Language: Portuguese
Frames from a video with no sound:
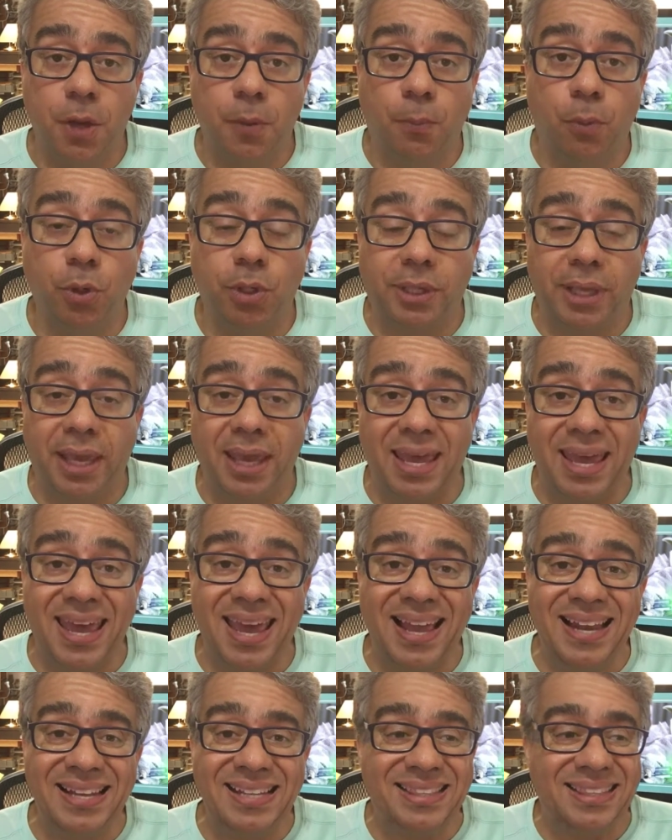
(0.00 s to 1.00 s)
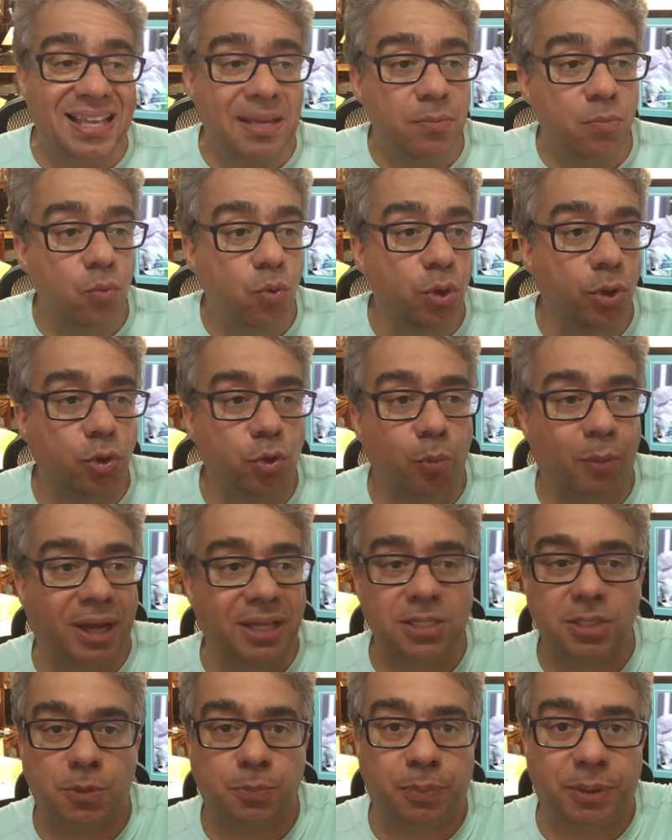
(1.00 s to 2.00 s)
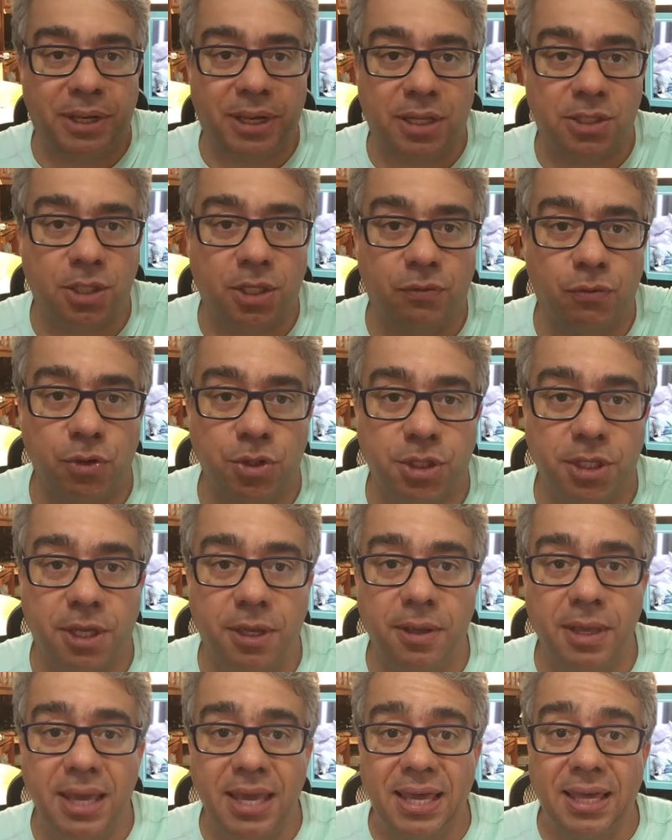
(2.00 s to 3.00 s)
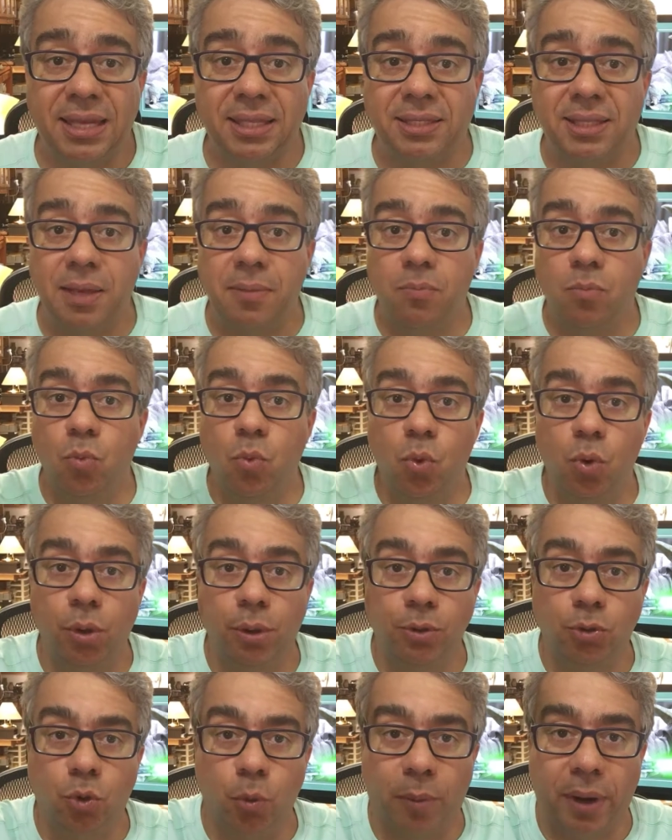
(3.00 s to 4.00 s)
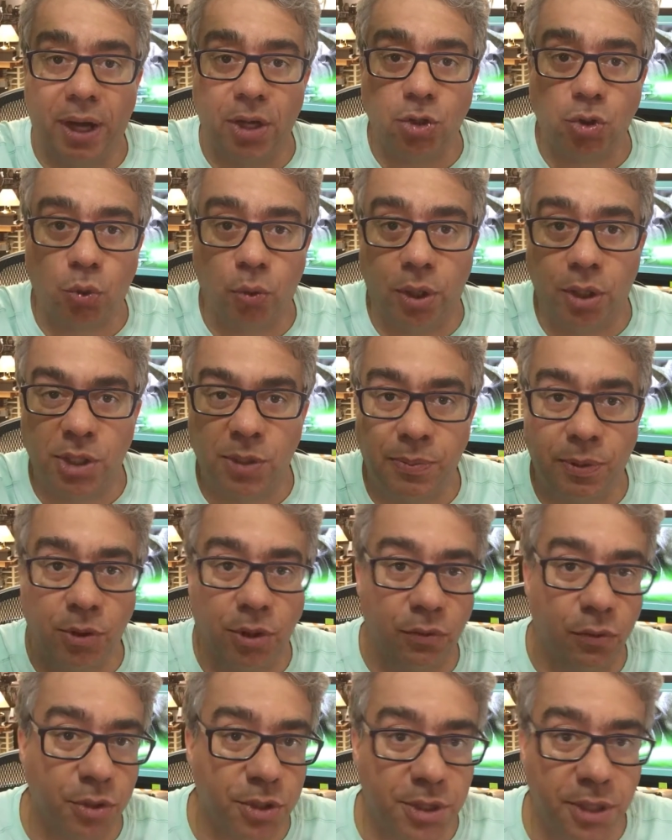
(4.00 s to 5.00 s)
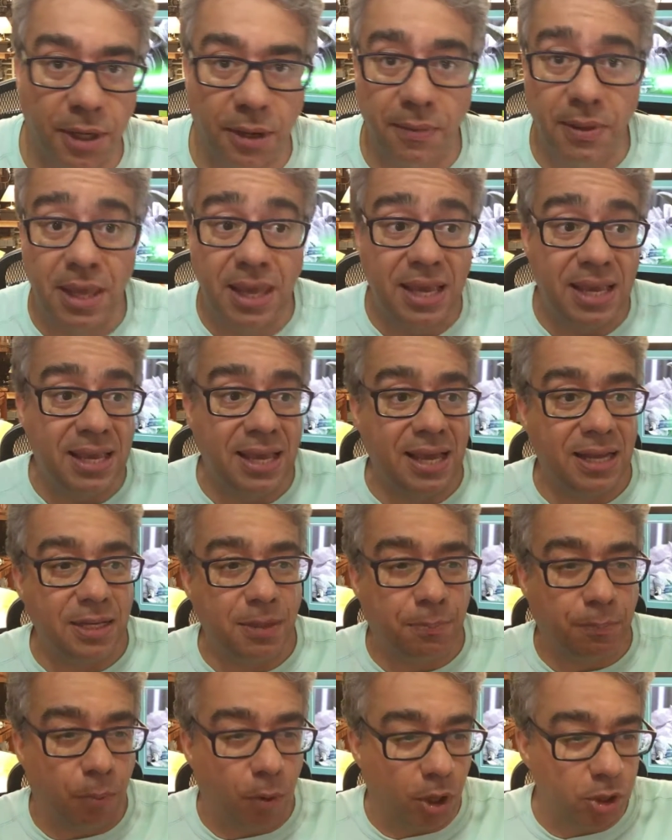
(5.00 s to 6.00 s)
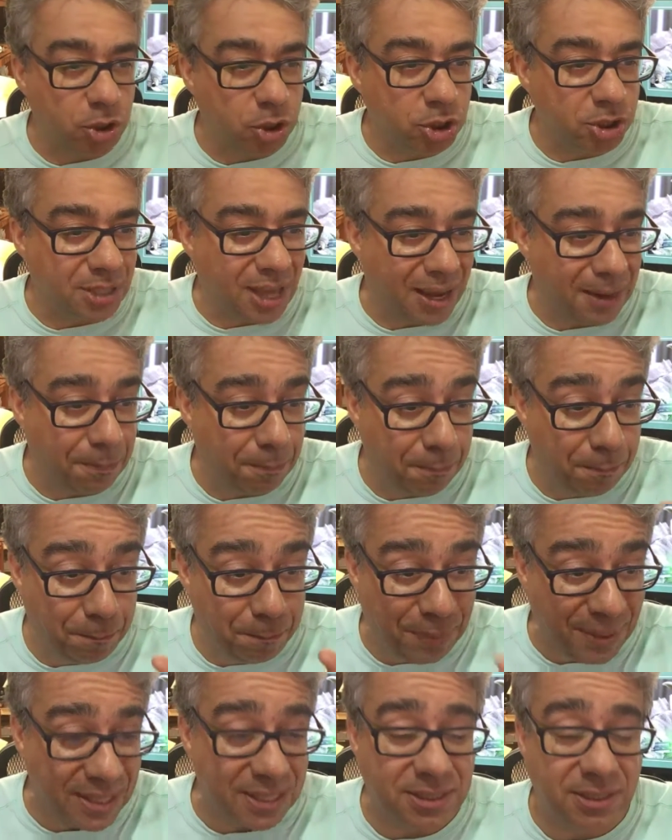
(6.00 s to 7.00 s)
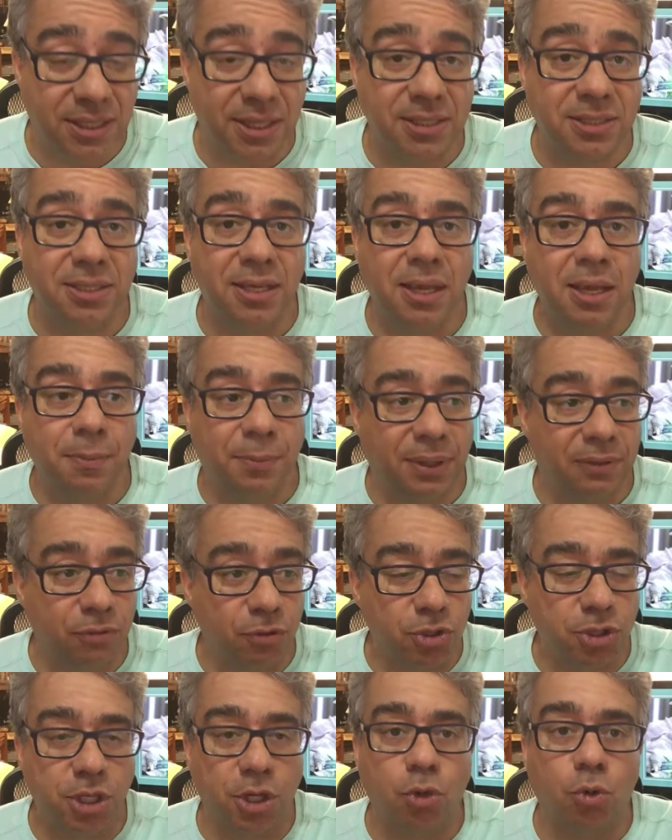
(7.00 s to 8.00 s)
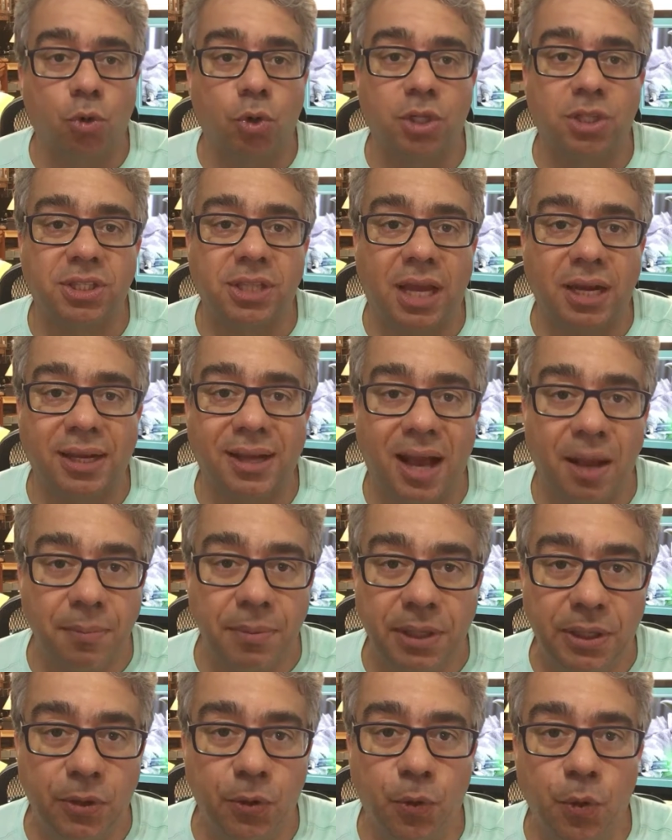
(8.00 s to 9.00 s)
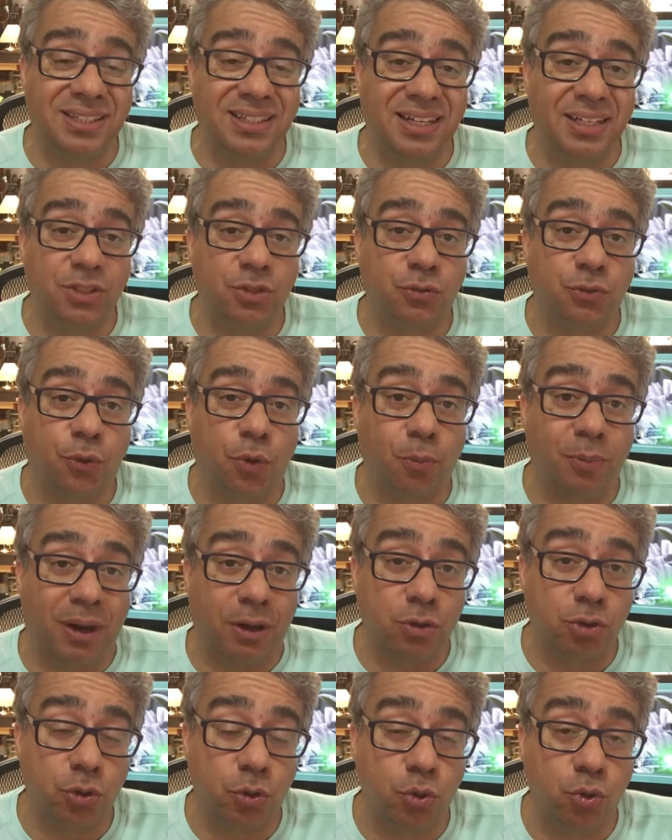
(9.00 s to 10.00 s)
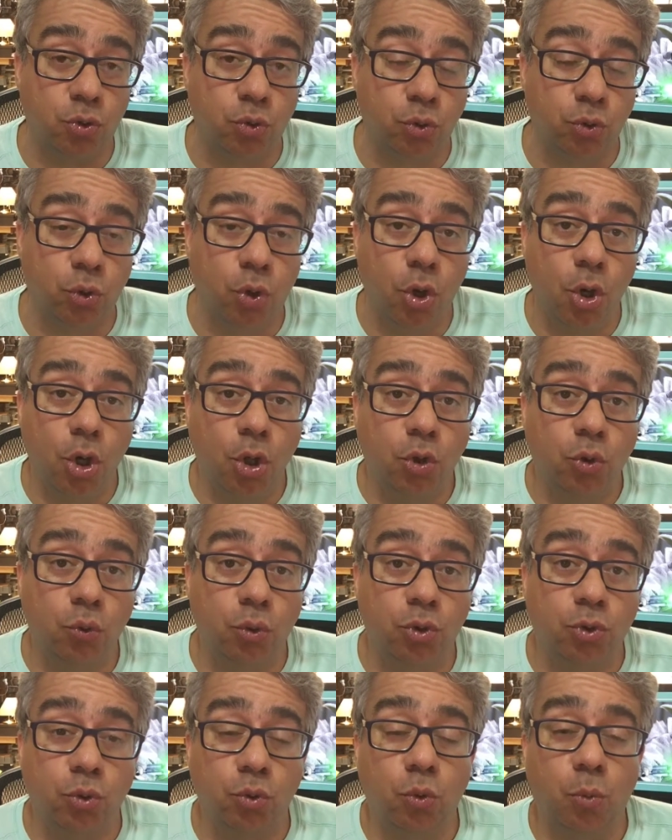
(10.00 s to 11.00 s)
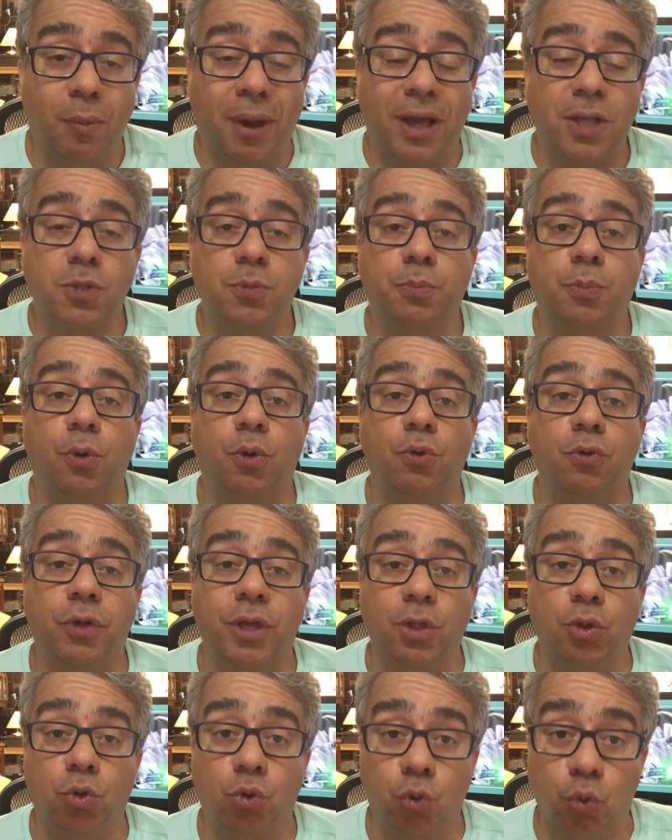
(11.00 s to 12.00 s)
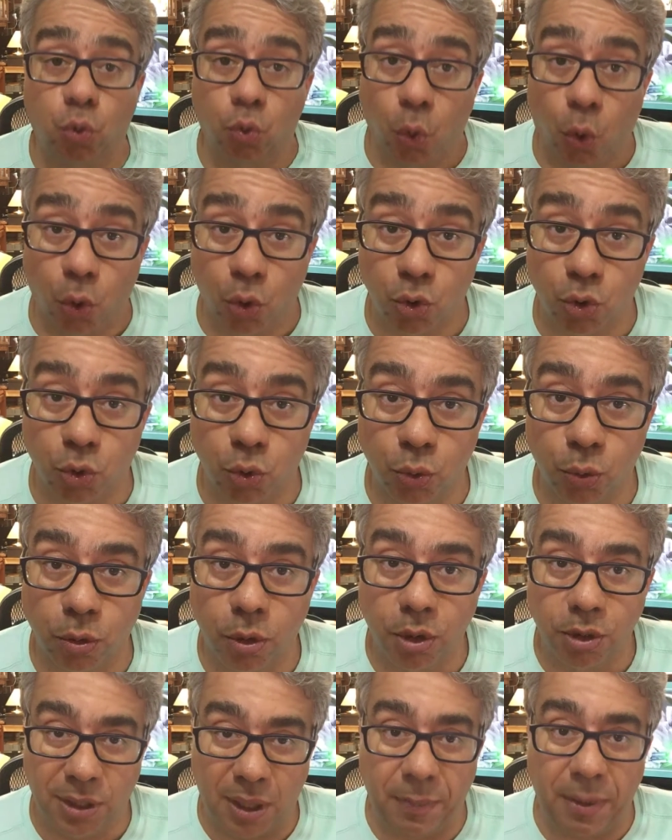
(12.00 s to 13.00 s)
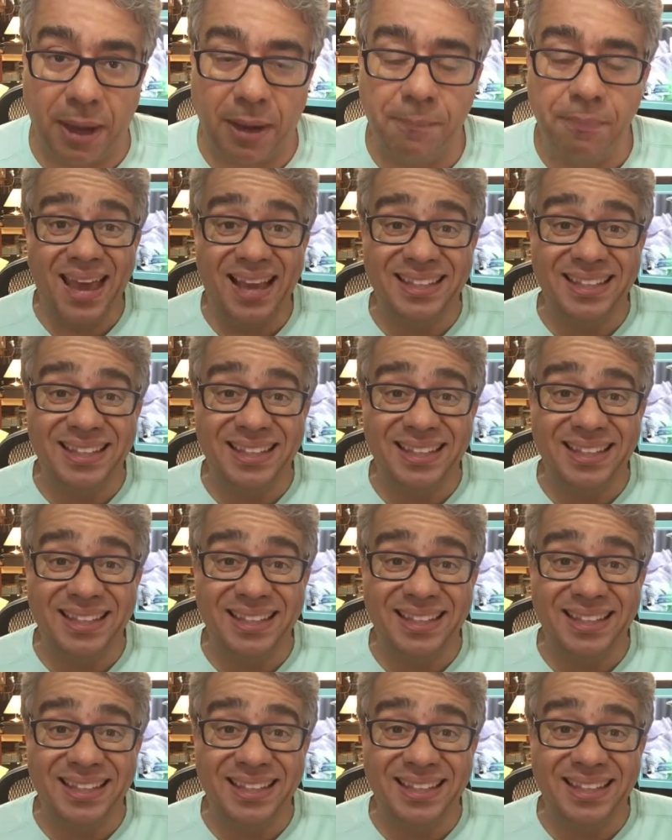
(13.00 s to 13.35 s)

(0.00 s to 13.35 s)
porque ele tem muito mais experiência que você, ele tem muito mais conhecimento que você e ele pode te dar pistas para você cortar caminho, transformar o seu estudo num estudo mais proveitoso tá bem?